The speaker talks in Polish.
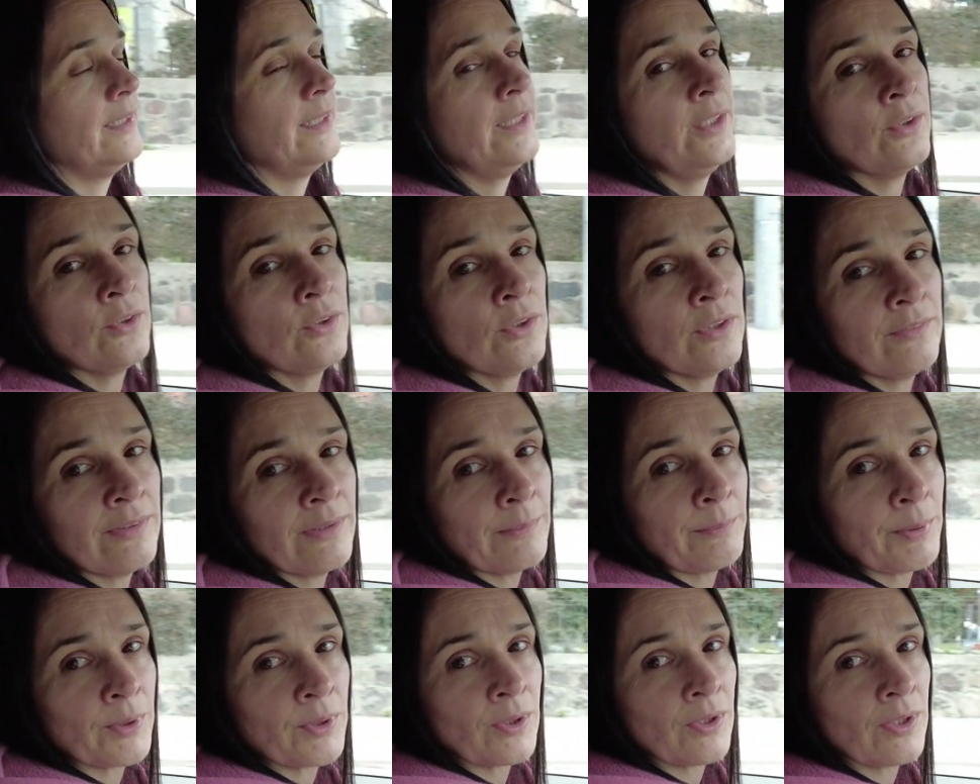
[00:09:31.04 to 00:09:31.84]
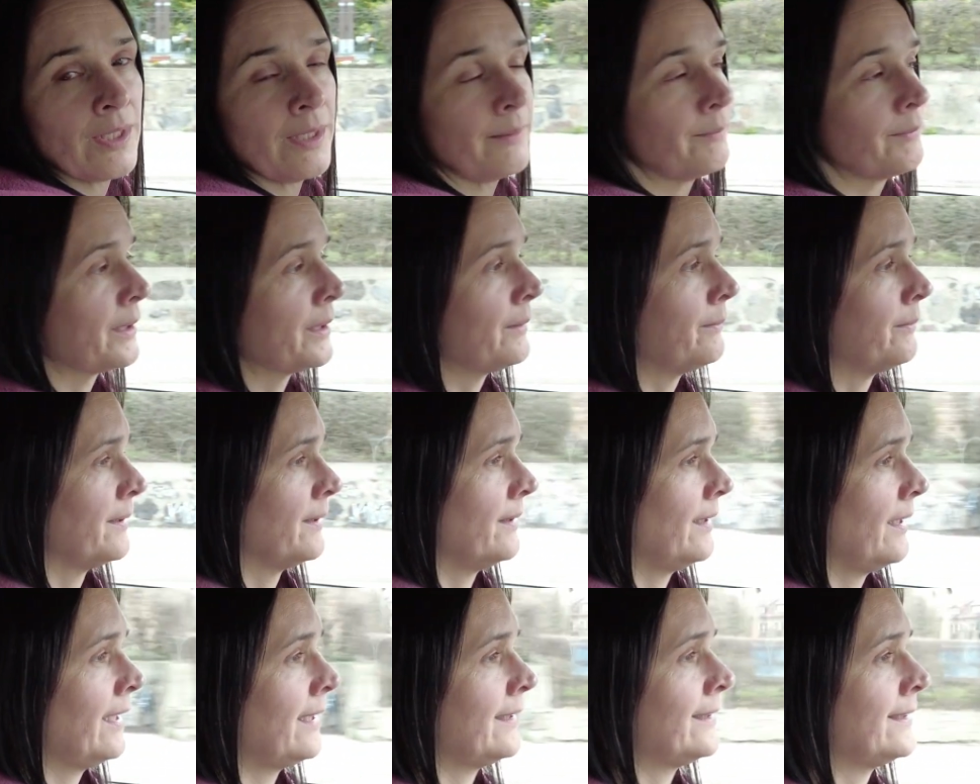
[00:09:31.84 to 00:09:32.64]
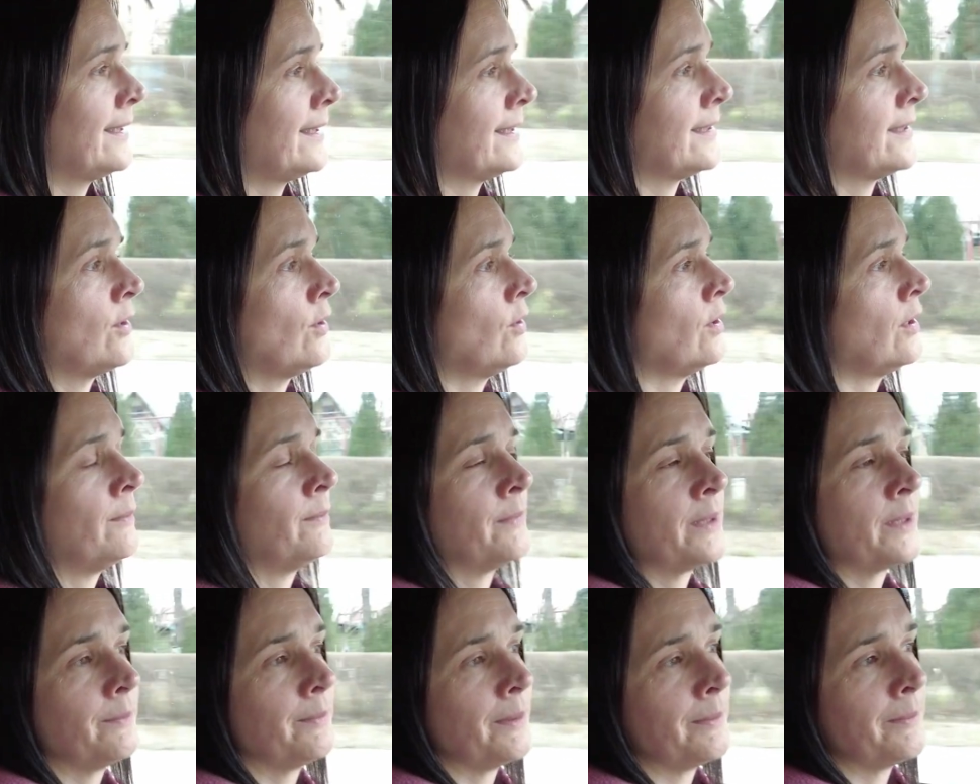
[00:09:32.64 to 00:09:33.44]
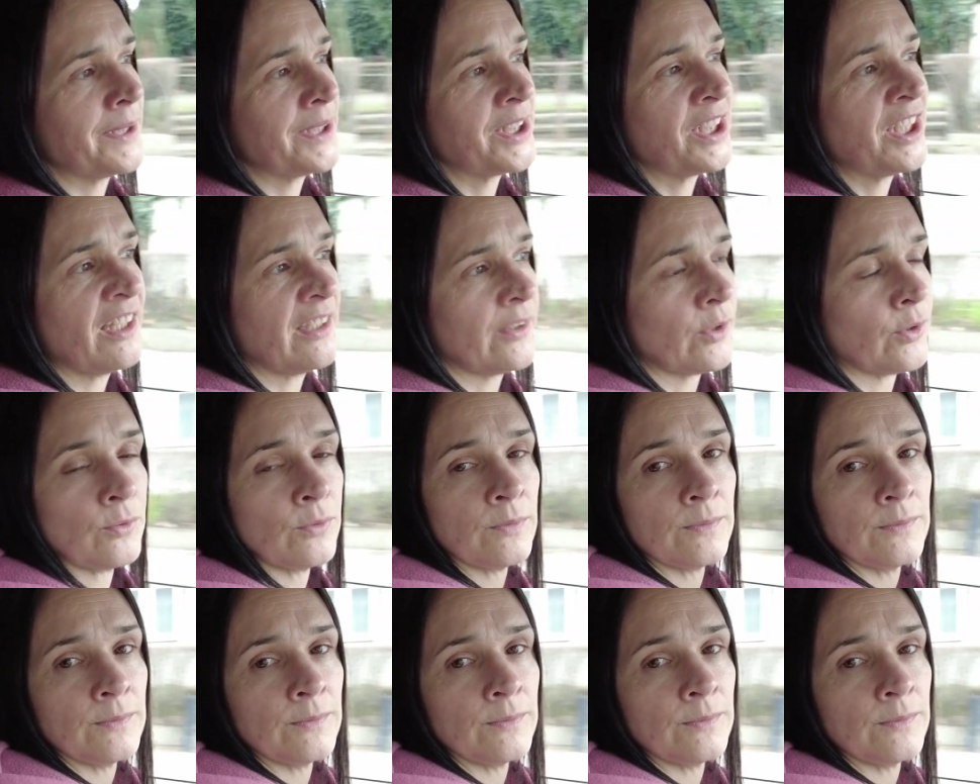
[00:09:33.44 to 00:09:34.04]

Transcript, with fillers: I od nowa pokocham ryby ale teraz kocham rybę maślaną.